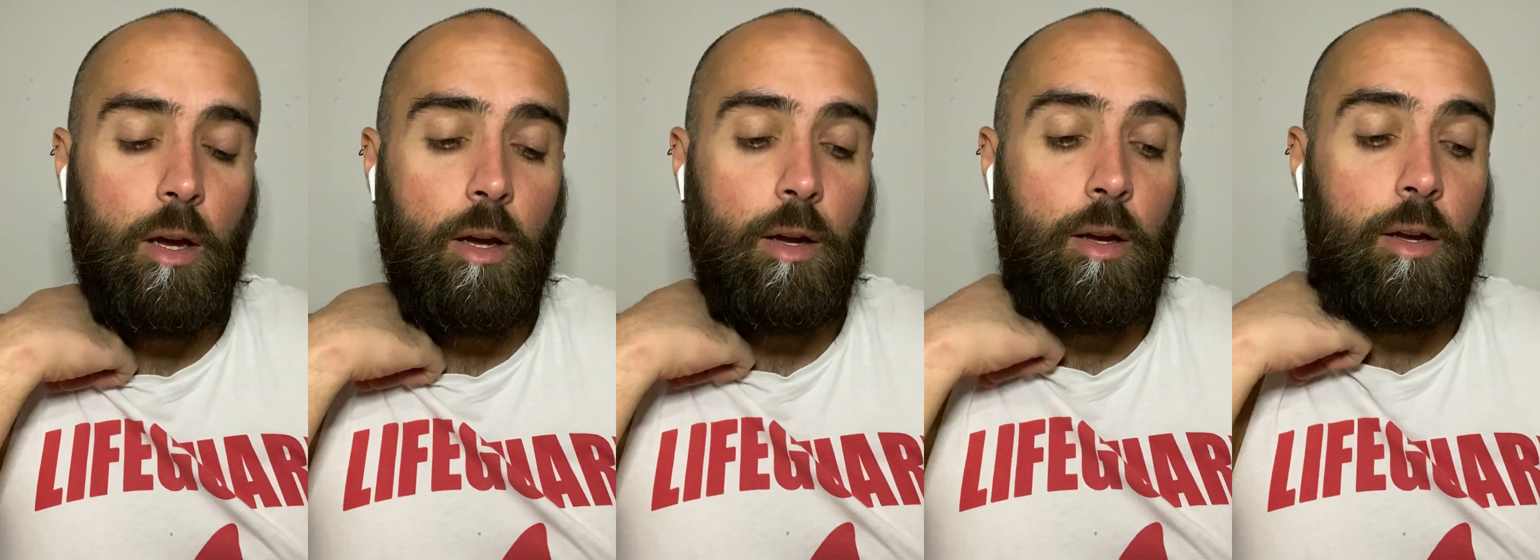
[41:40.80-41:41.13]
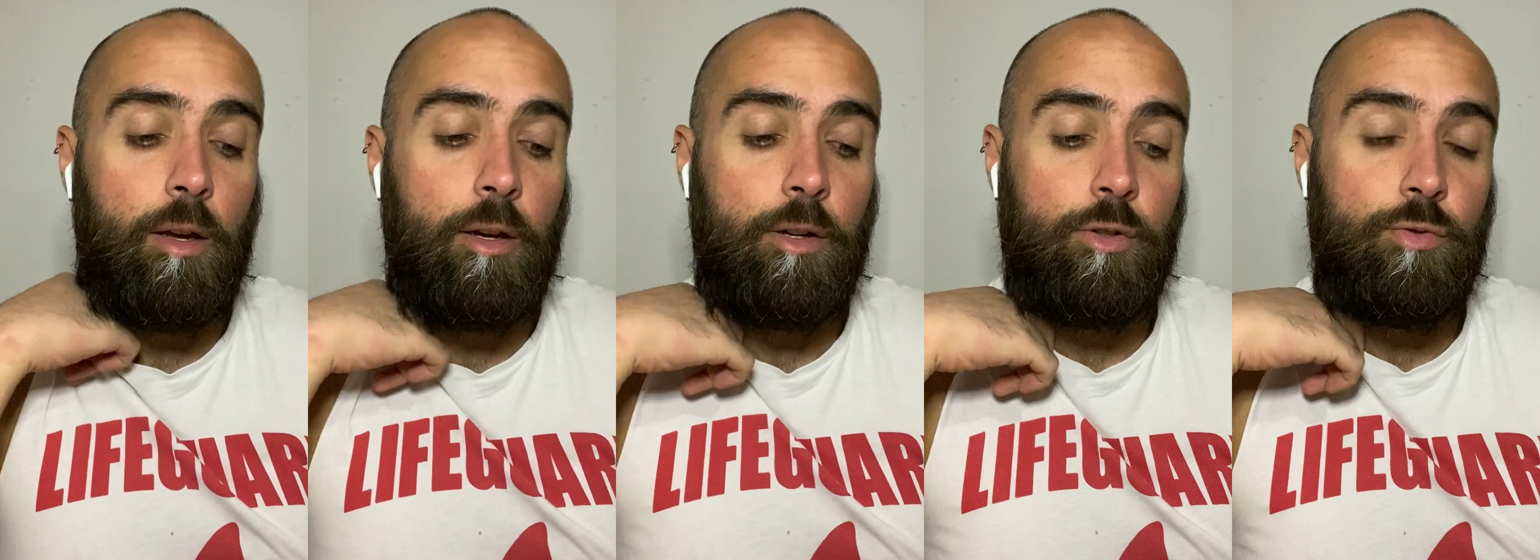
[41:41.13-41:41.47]

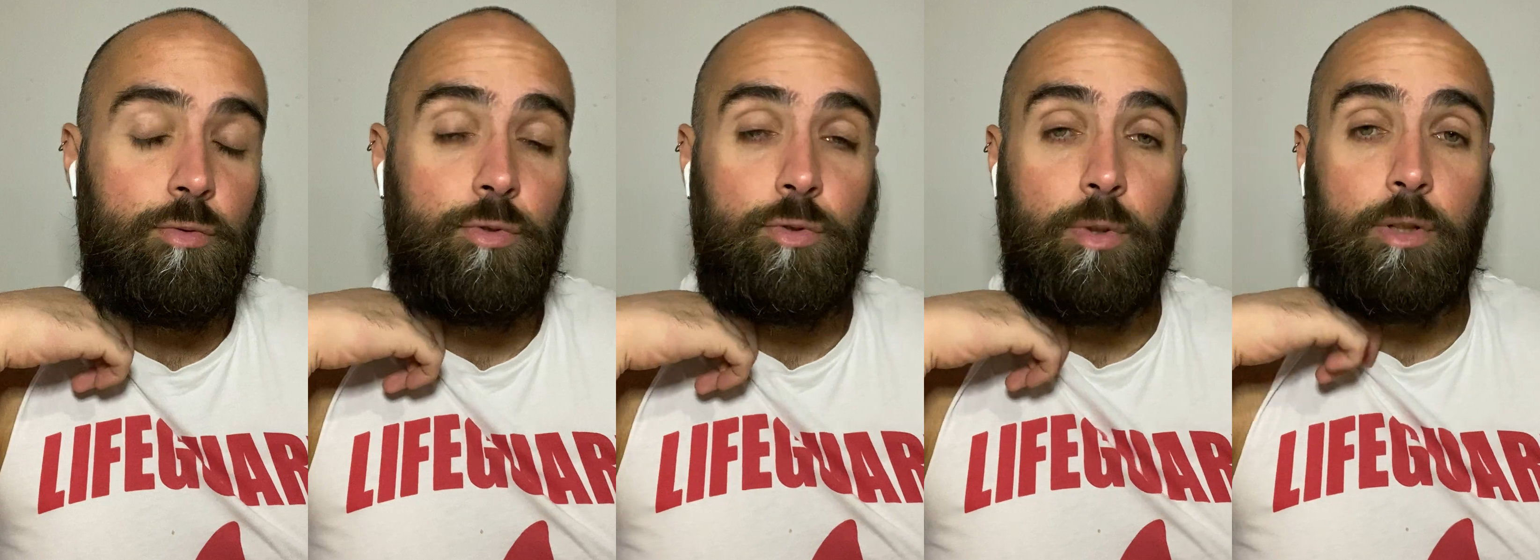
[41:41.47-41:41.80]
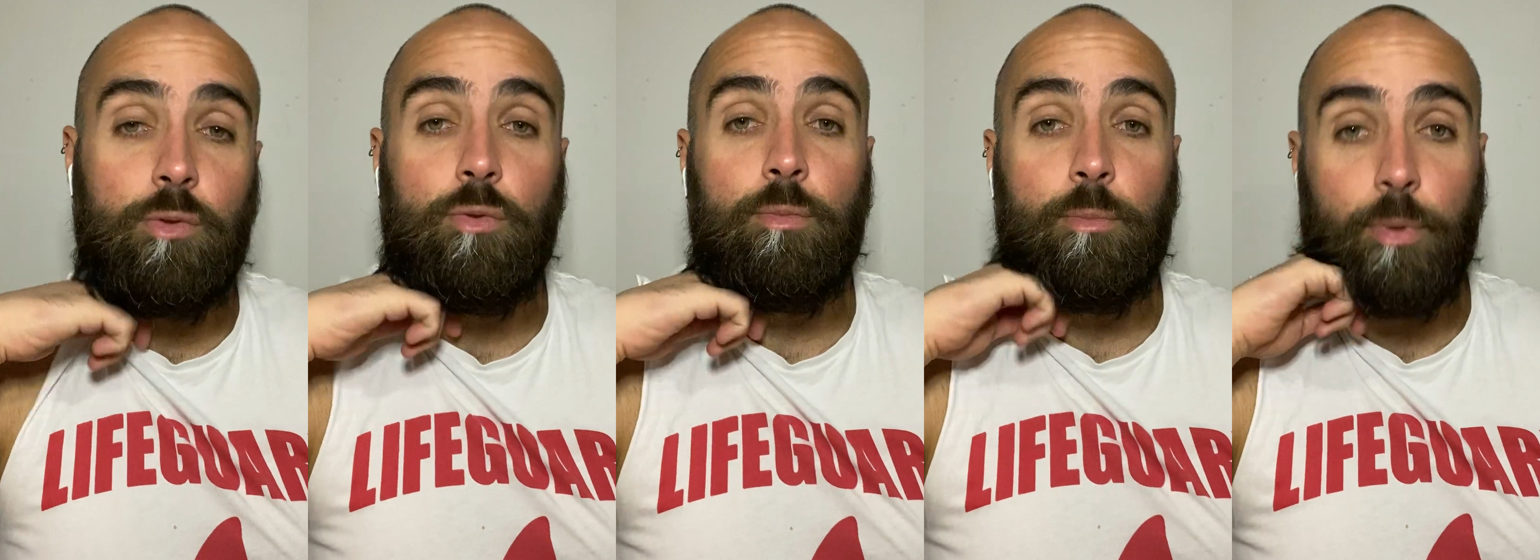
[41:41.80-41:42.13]
Euh, je vous
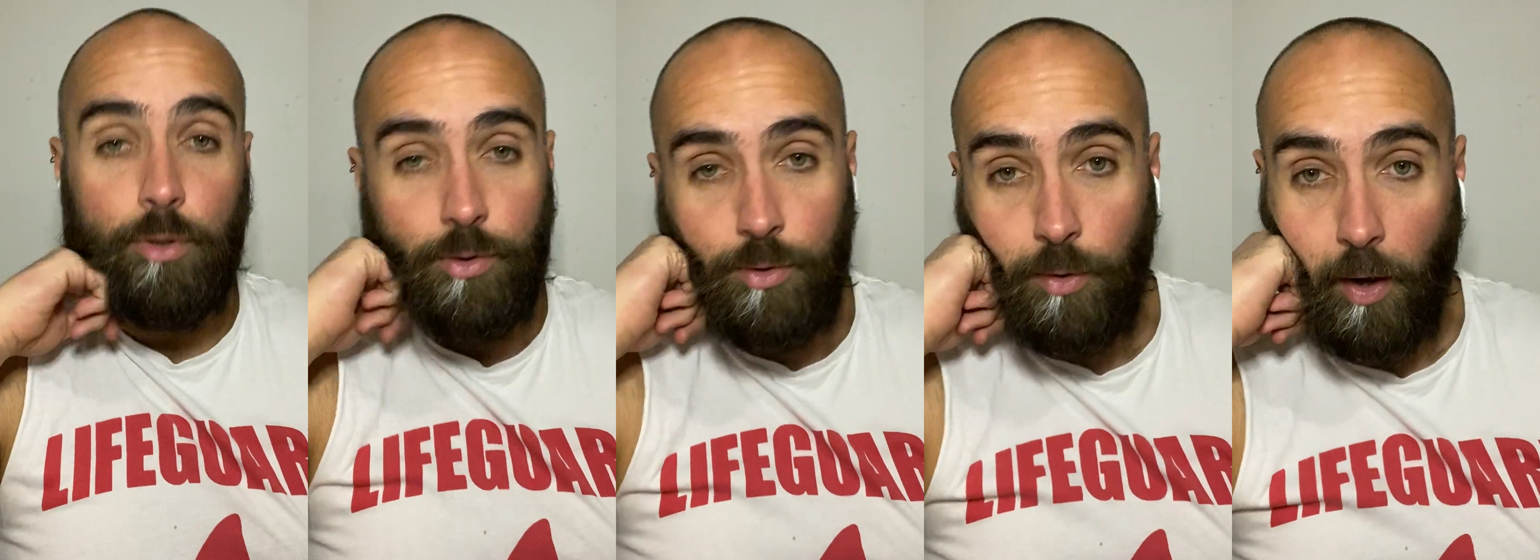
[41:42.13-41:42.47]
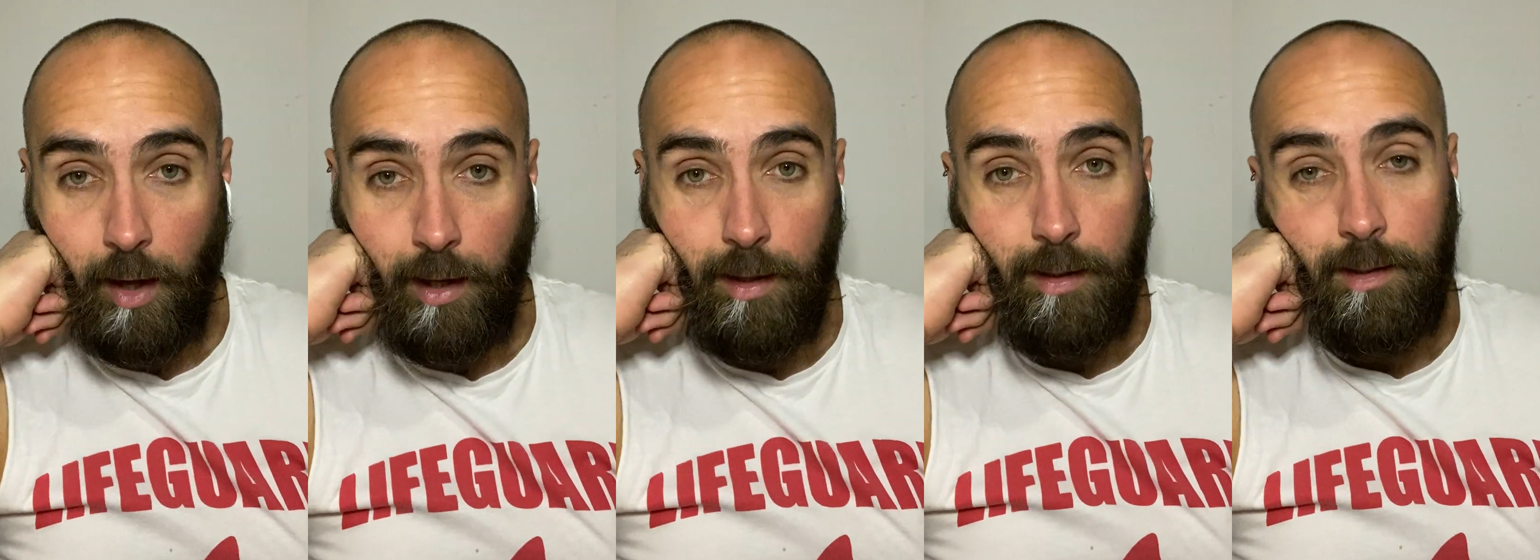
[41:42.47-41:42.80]
souhaite une bonne soirée.